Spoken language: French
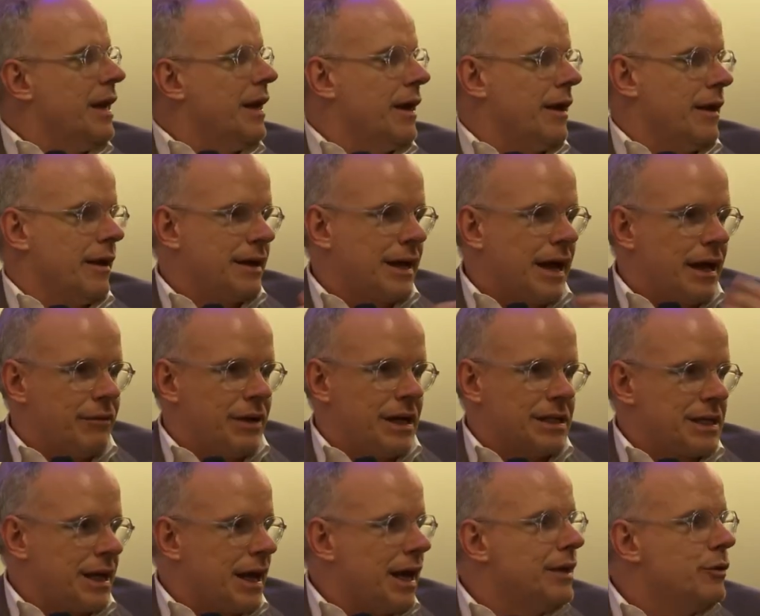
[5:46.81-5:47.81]
Euh, Karl
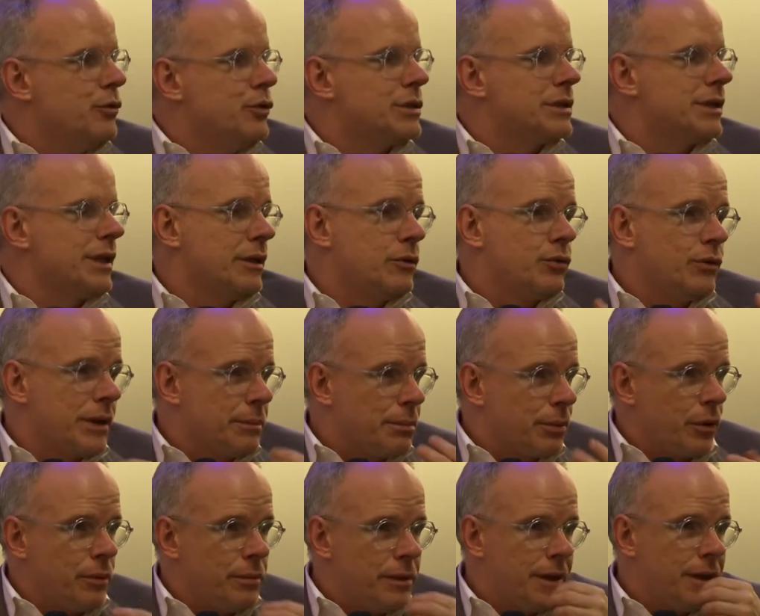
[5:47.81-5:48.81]
Walser a illustré tous les
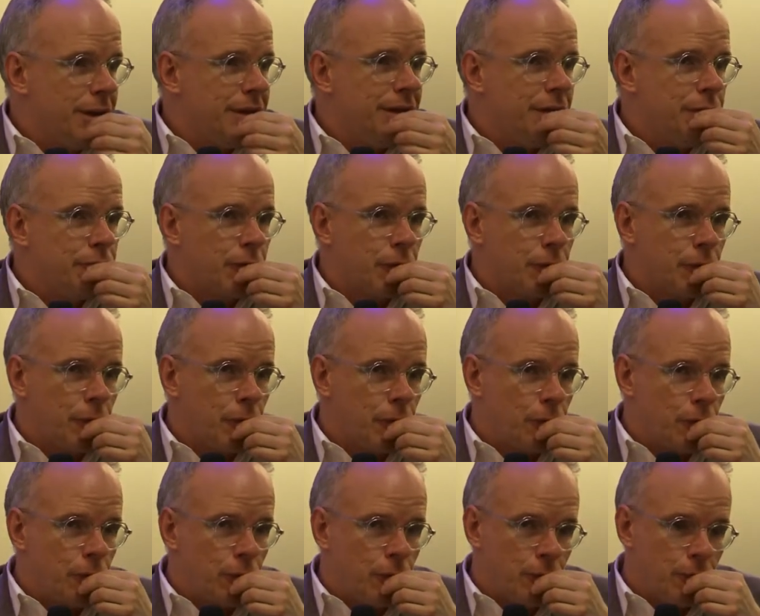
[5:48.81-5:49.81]
premiers livres de,
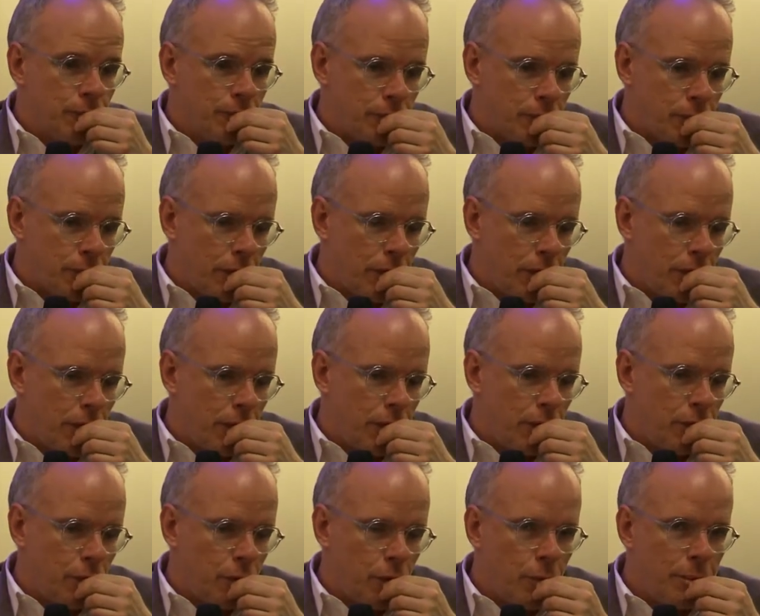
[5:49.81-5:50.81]

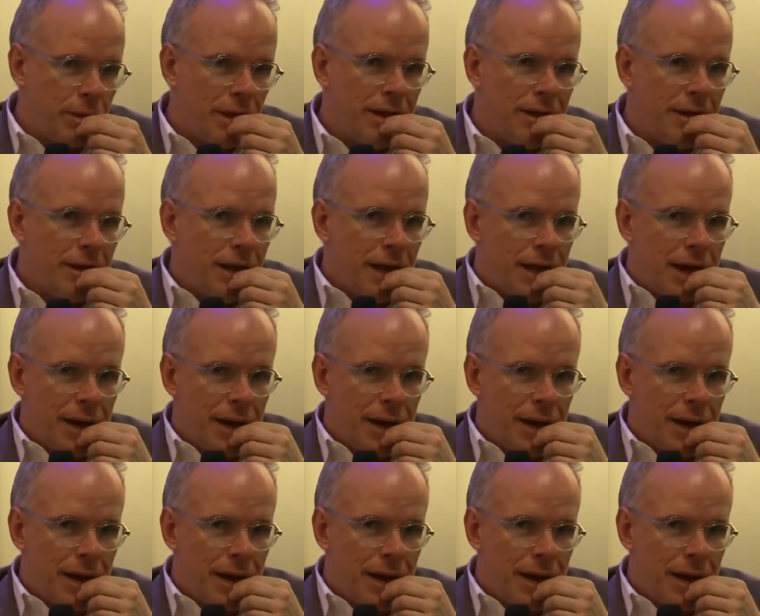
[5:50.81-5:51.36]
euh, de, Robert.